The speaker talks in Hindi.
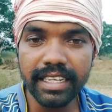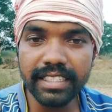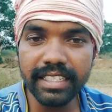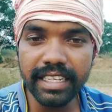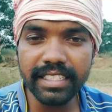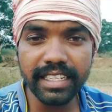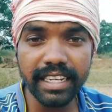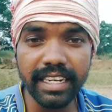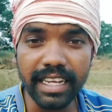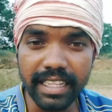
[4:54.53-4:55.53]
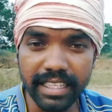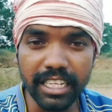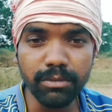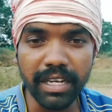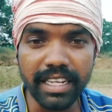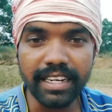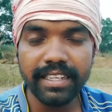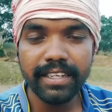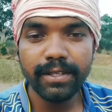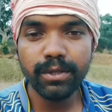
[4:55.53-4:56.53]
एस सी एस टी रिन अंत्याज बानर
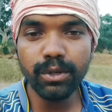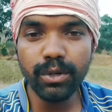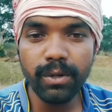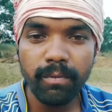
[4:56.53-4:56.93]
तो